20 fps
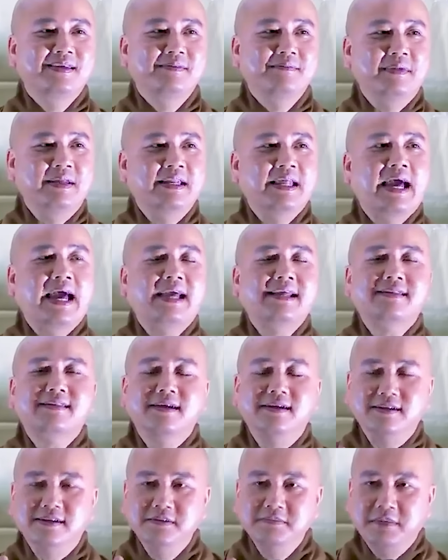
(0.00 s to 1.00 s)
Mình hãy
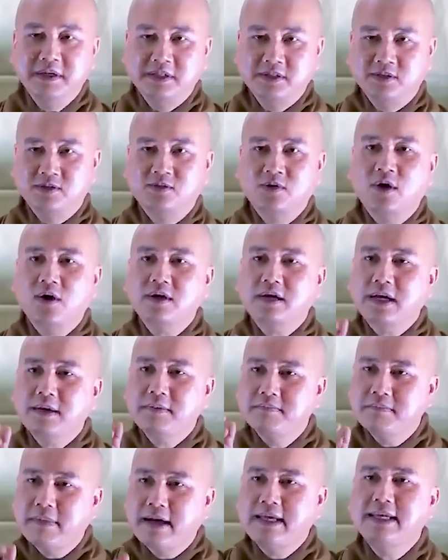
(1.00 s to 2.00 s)
tự mình có cái
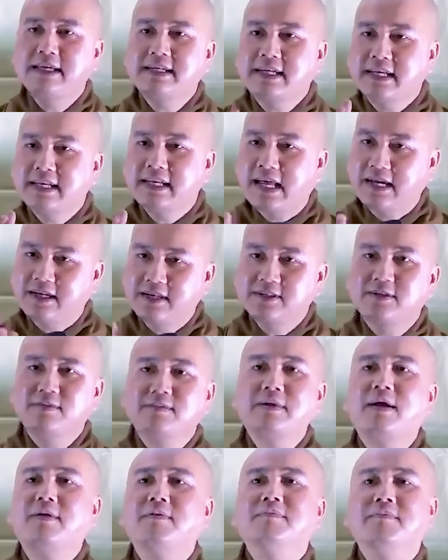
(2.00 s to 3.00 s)
mây, cái nắng
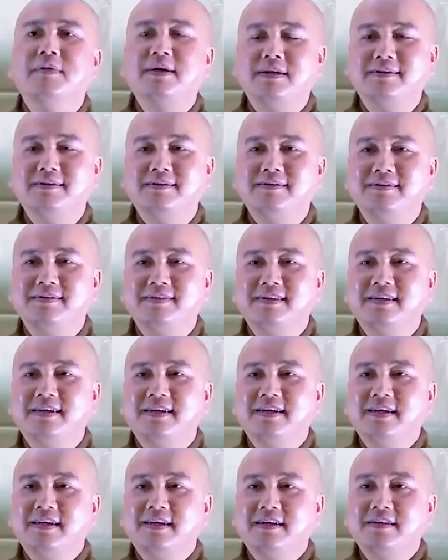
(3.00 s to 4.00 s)
trong lòng mình.
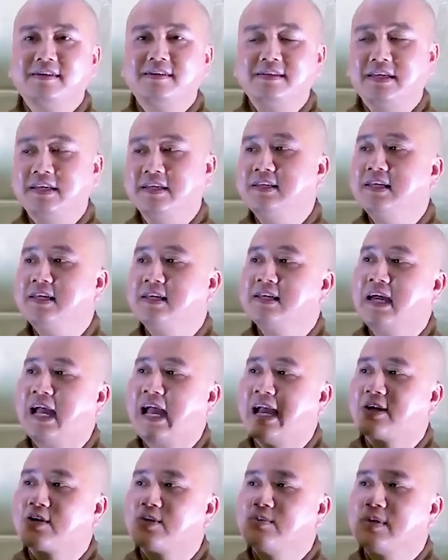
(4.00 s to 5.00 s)
Dĩ nhiên
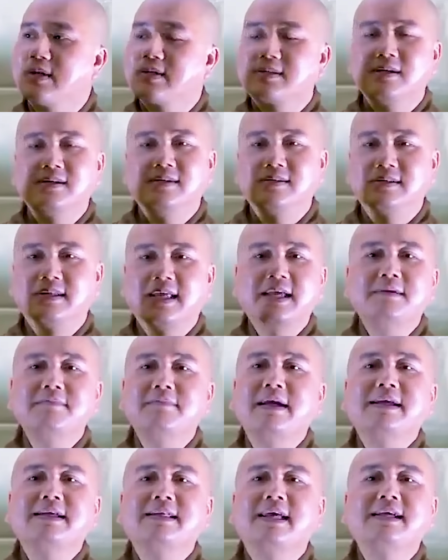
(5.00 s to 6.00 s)
ai cũng đã từng thấy
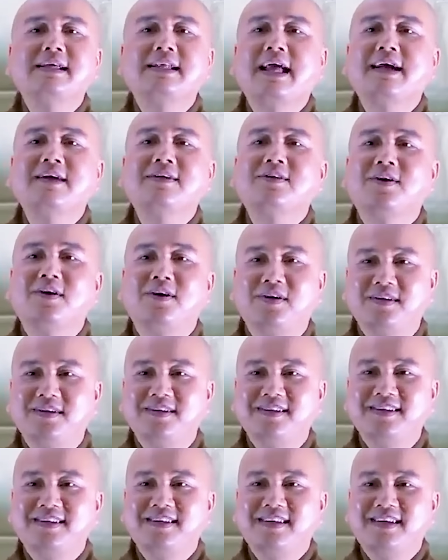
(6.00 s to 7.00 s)
mây thấy nắng rồi.
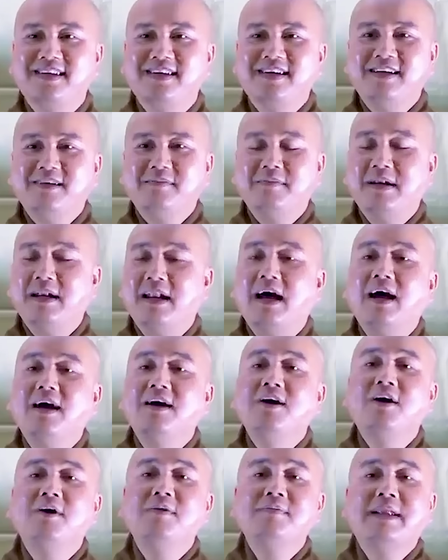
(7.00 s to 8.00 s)
Mà
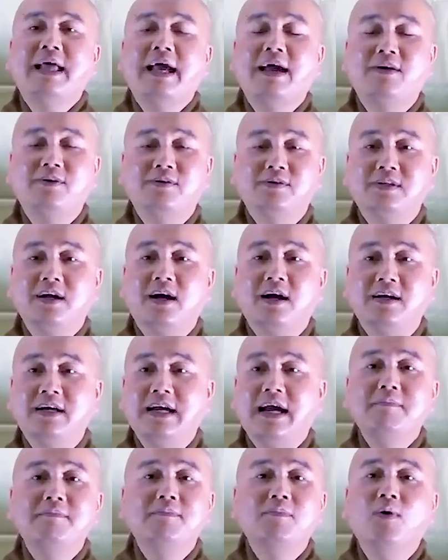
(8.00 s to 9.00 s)
lỡ hôm nào trời
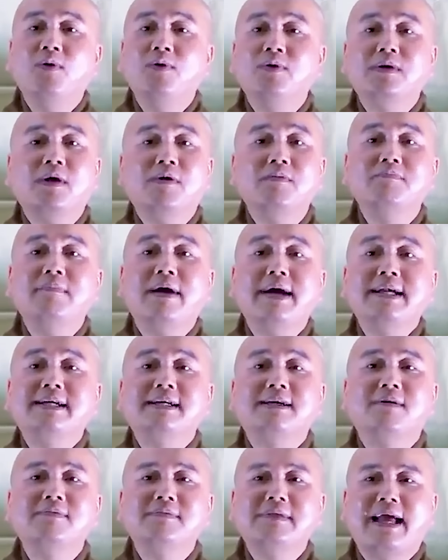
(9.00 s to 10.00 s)
âm u không mây
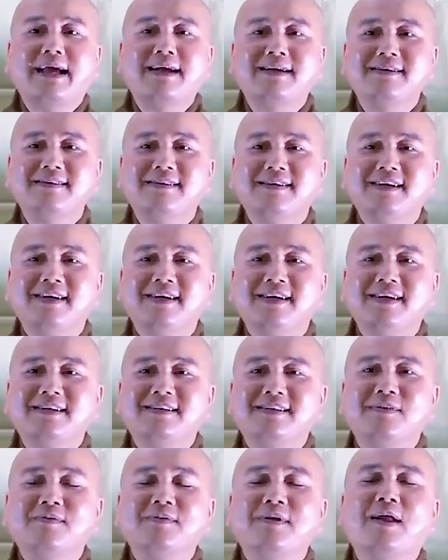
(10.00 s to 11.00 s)
không nắng,
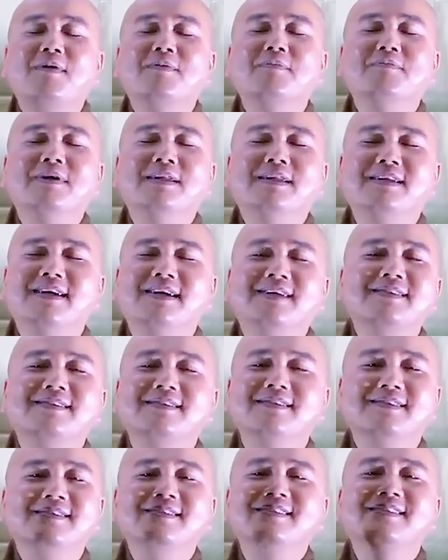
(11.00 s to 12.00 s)
trong lòng mình vẫn
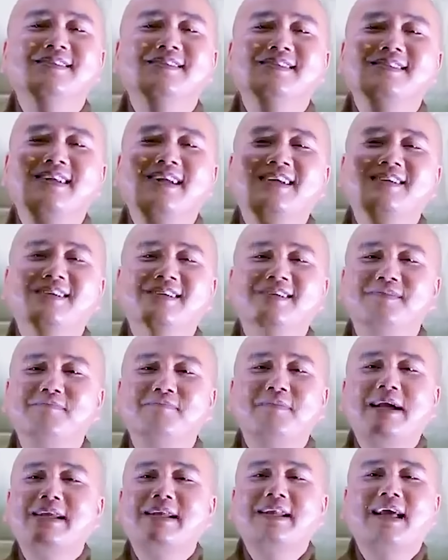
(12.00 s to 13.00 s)
tưởng tượng ra được
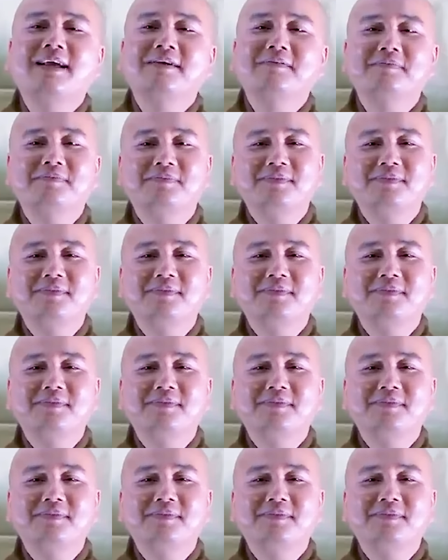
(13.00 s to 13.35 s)
mây nắng.